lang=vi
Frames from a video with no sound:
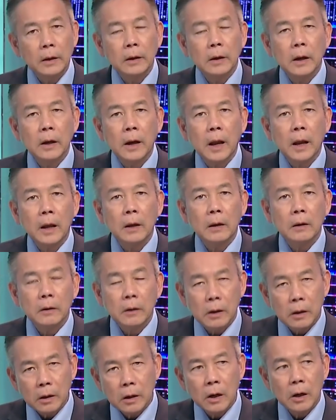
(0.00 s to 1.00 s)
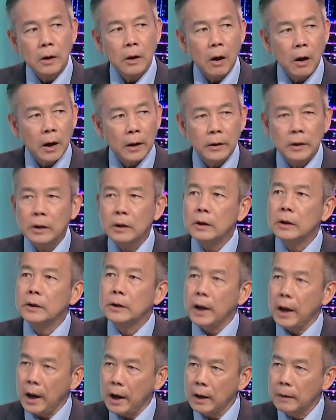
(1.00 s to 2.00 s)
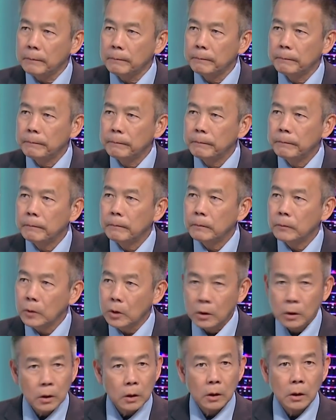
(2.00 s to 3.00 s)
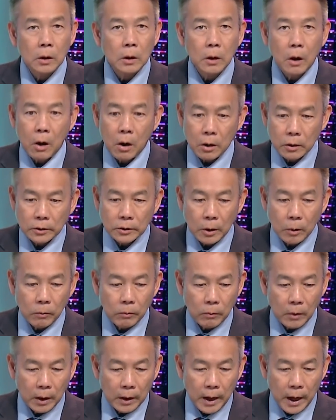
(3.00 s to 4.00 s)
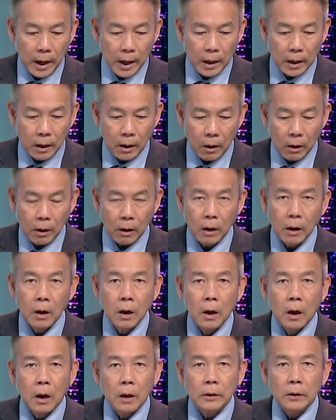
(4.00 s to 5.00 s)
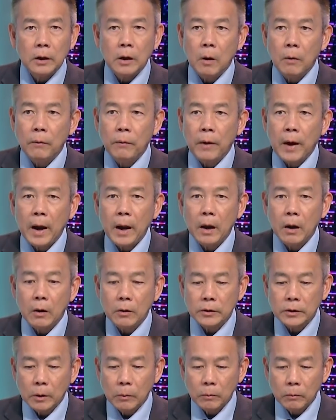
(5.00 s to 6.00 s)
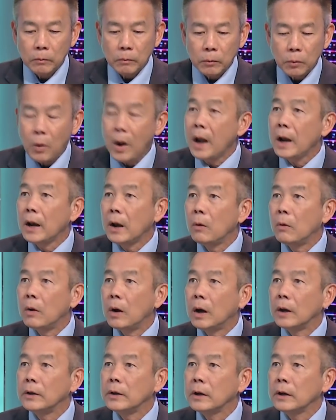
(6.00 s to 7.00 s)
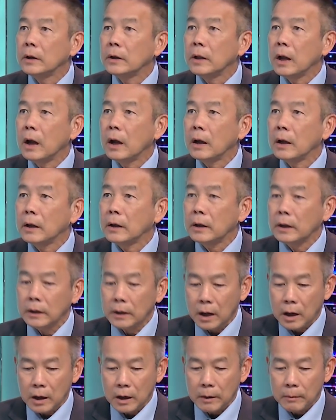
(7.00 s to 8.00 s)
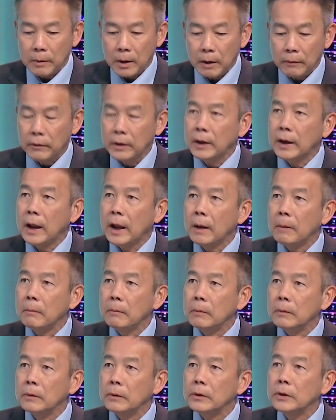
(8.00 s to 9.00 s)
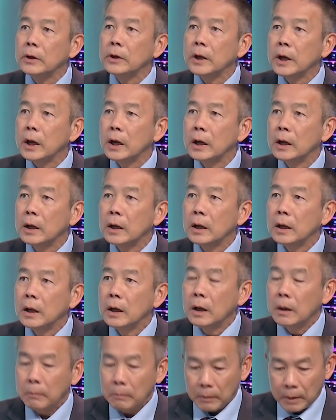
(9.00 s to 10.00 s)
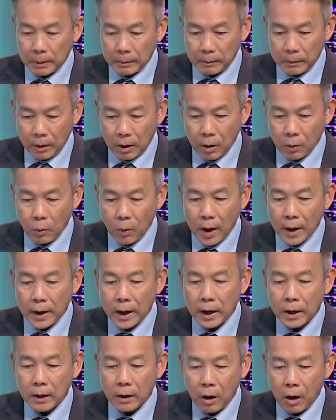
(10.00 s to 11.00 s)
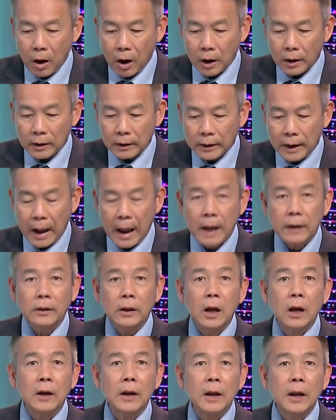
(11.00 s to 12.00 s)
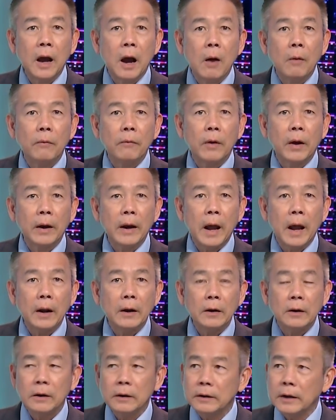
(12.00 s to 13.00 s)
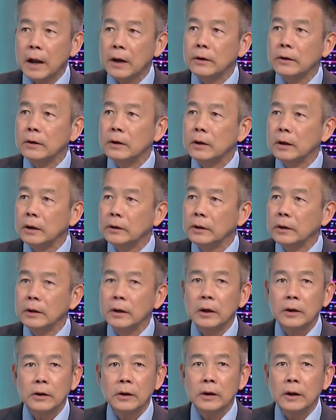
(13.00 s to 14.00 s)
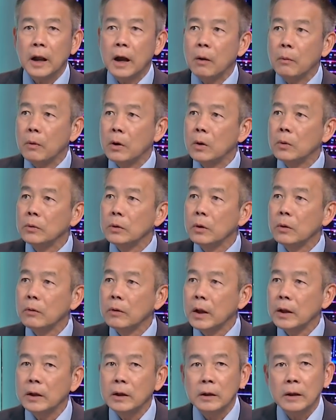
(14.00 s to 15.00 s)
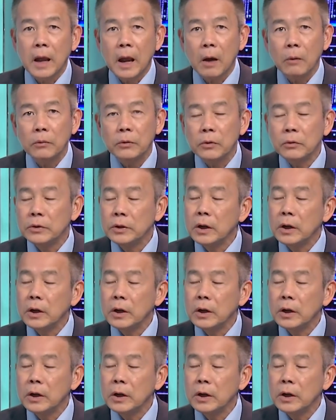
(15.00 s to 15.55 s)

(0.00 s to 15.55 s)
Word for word: như thế này những người đó là những người trẻ những người họ sống ở đây họ chứ không phải họ sống quá lâu ở dưới cái thời cái cái thời mà Việt Nam trước kia mà họ qua đây họ đã từng đi học và đã được ra trường ở những cái trường đại học ưu tú đây như đại học UC